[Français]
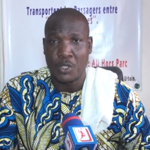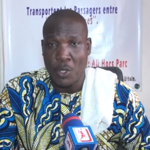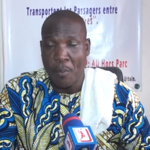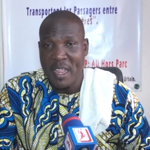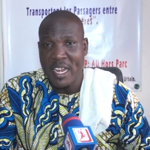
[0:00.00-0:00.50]

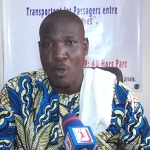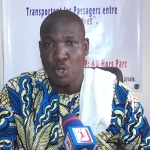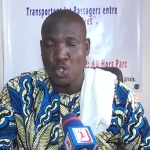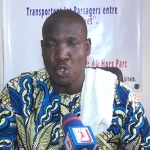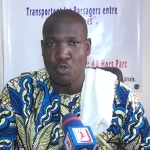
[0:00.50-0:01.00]
de mener
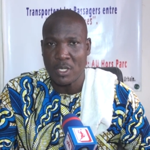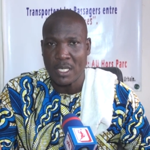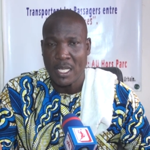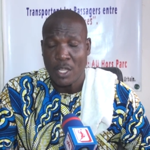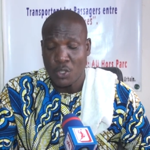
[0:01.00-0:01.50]
aujourd'hui.
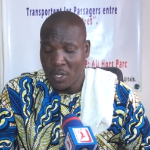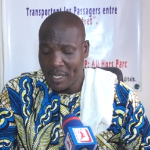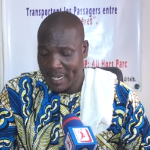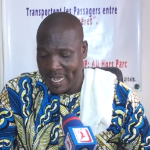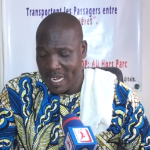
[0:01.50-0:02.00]
Donc
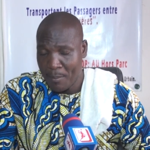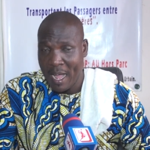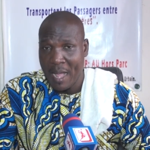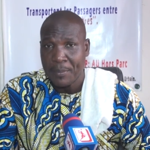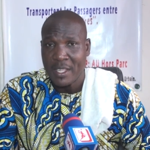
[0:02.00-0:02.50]

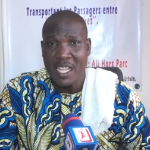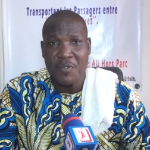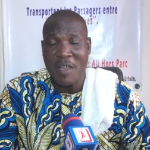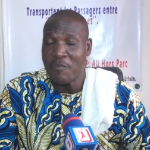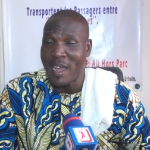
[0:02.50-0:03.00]
réellement, il
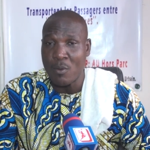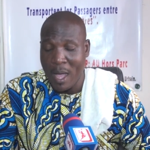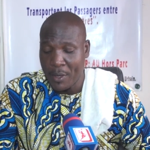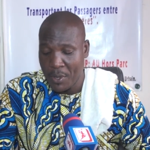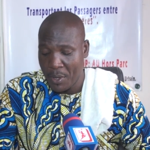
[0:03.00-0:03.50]
va
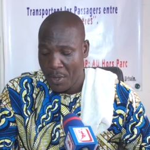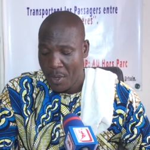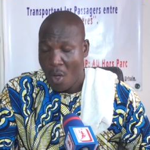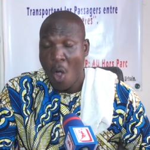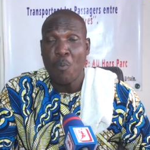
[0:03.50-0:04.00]
falloir que
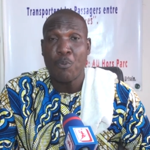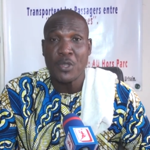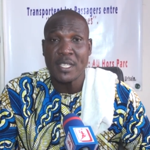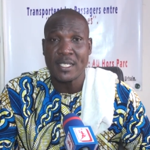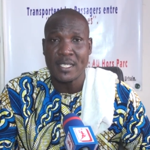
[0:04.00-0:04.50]
on
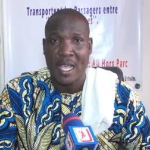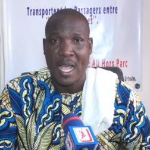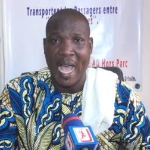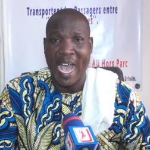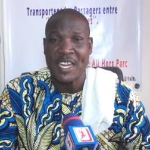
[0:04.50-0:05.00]
puisse
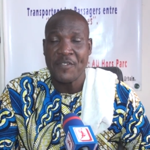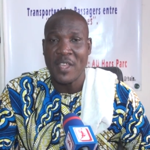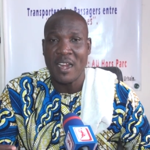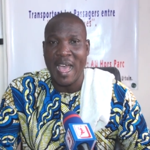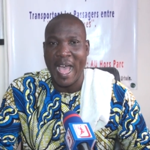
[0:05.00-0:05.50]

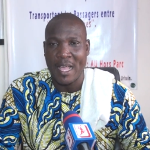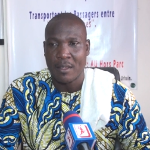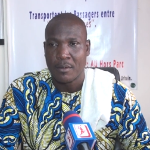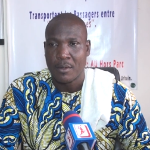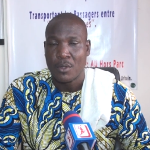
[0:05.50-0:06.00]
arriver là,
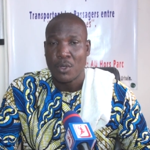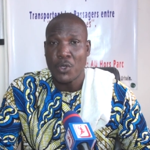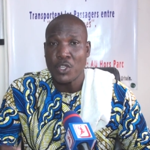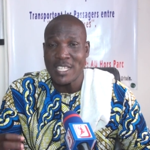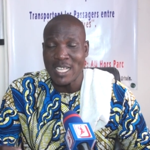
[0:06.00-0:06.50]

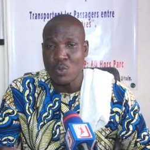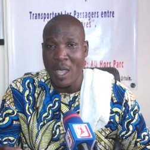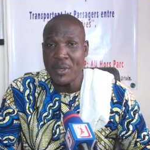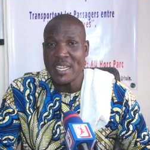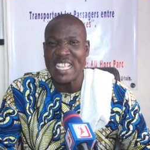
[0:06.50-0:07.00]
que ça
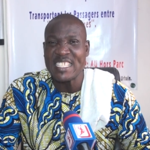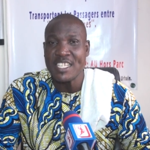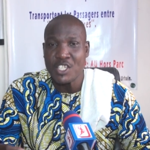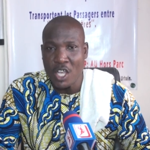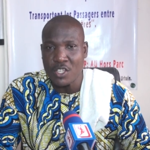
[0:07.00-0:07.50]
soit une
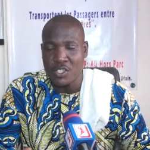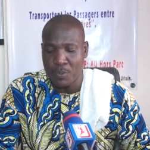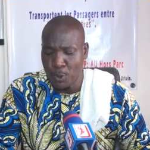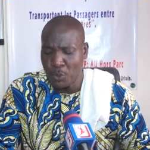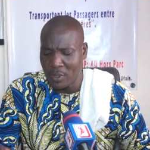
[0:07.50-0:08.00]
exigence
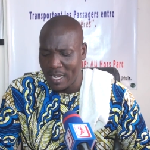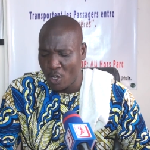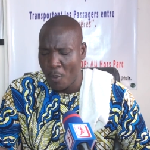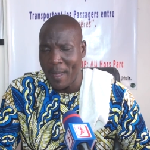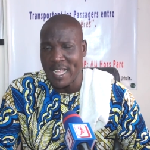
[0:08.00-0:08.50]
pour toutes les
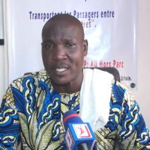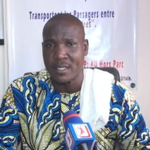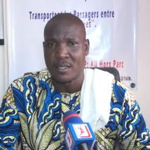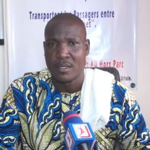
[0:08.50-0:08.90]
compagnies,